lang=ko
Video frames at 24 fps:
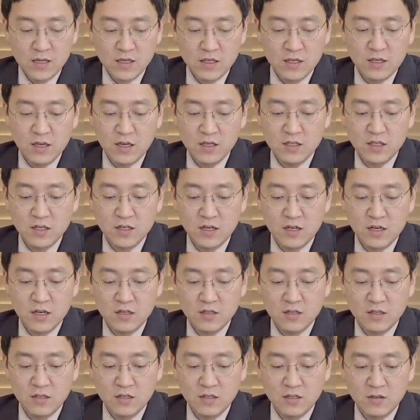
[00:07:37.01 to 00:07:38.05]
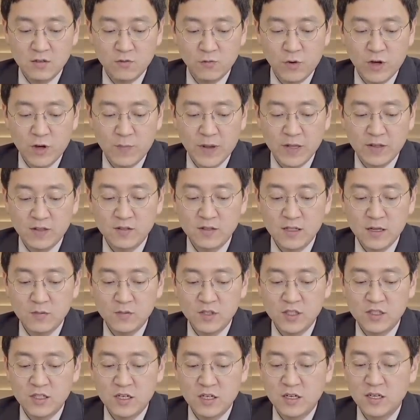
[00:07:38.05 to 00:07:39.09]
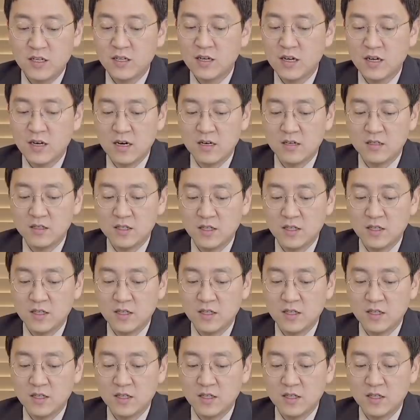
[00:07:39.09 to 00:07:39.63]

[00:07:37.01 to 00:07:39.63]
이게 제가 그 왜 베트남 시장인가라는